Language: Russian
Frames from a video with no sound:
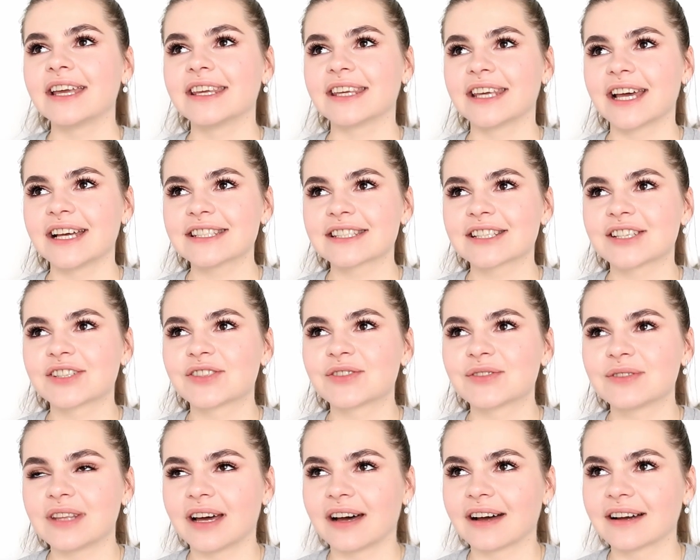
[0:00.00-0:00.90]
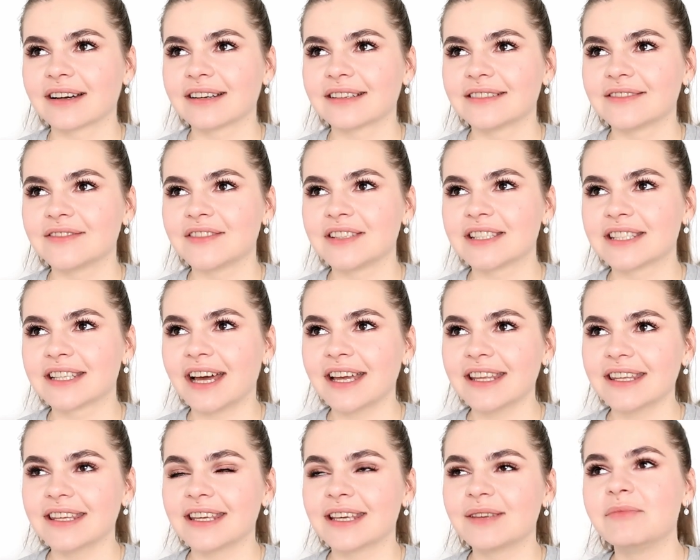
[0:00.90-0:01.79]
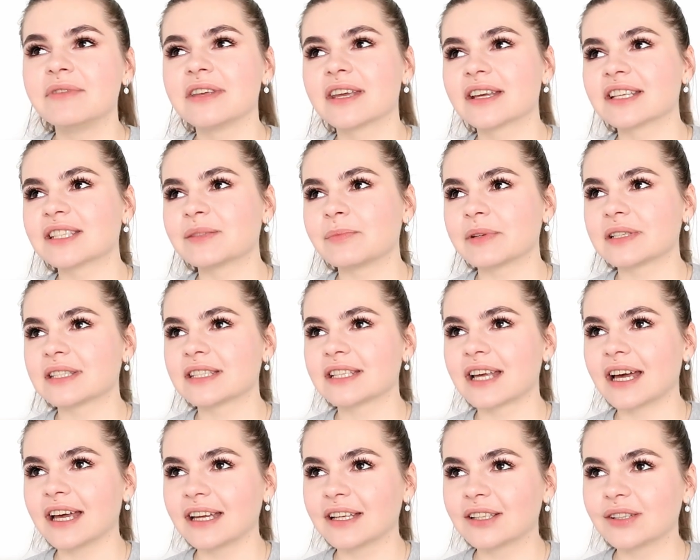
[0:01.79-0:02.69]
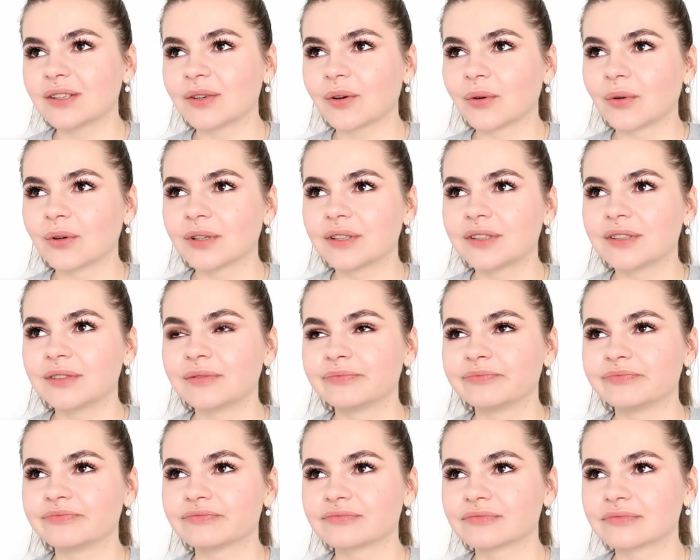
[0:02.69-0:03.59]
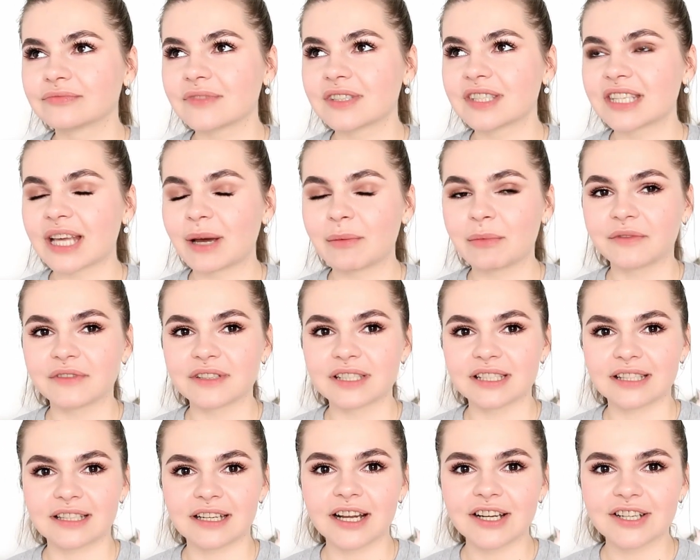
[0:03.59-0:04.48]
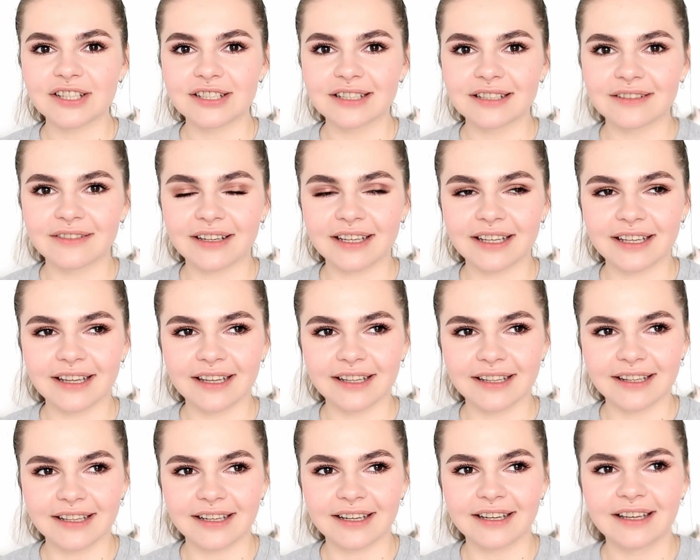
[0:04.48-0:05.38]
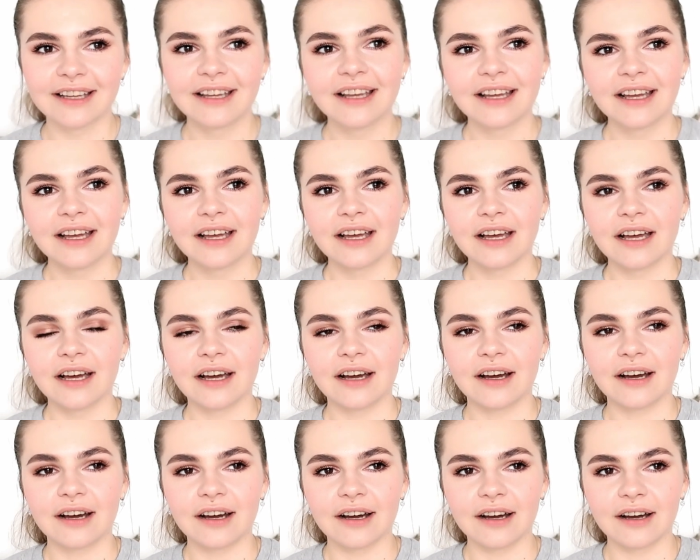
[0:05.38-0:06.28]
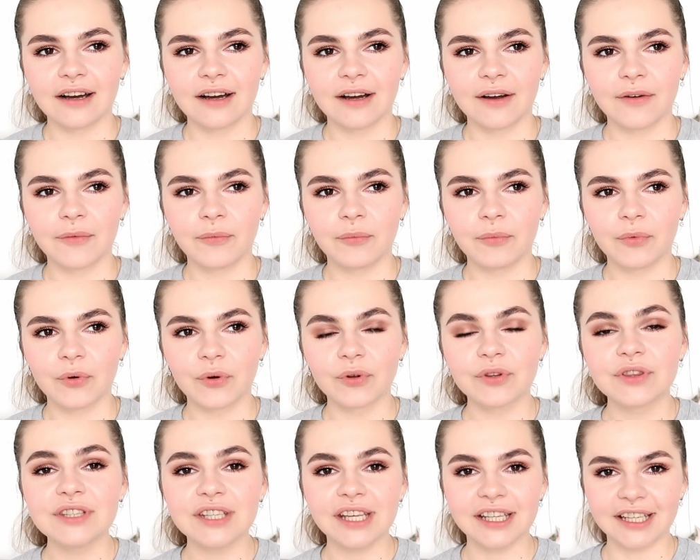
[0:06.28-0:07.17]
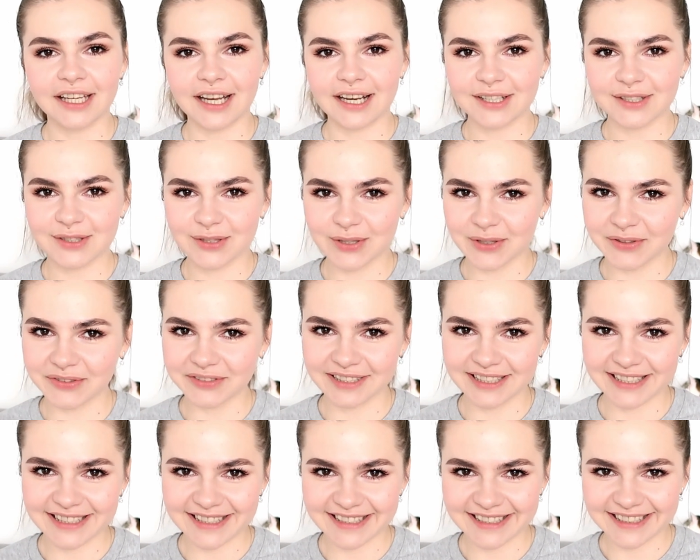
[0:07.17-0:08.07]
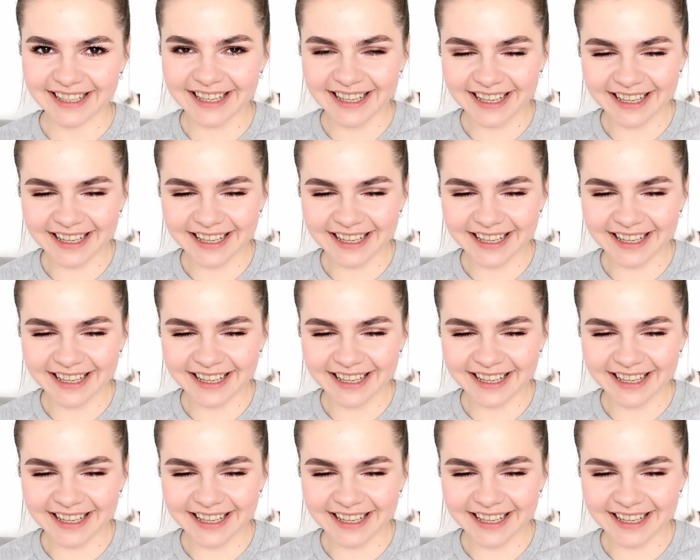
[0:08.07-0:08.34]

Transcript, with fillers: я скажу так, вязание меня спасает от самого страшного, это э, от нереализованности.